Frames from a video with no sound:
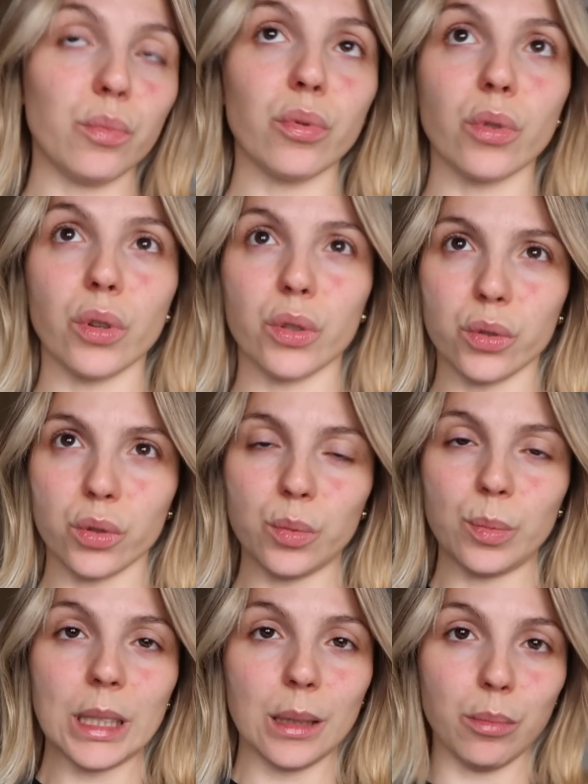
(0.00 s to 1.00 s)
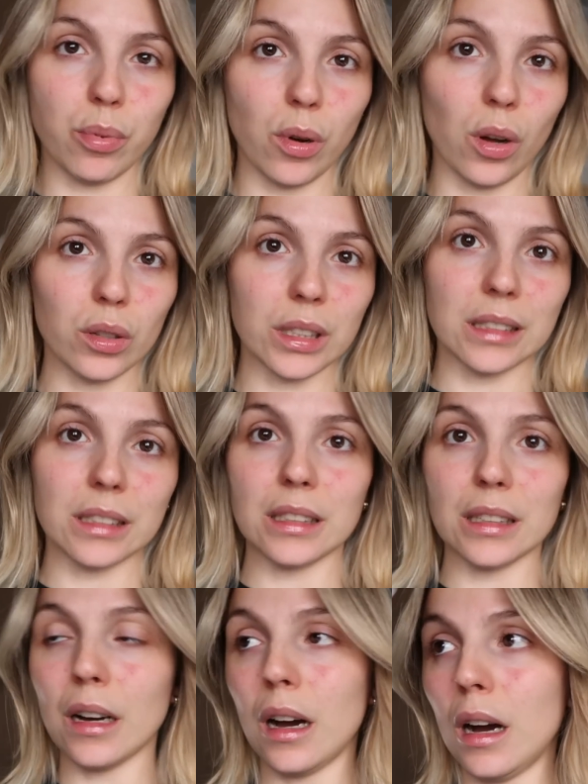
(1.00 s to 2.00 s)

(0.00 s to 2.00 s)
pour euh, s'occuper des plantes, etc.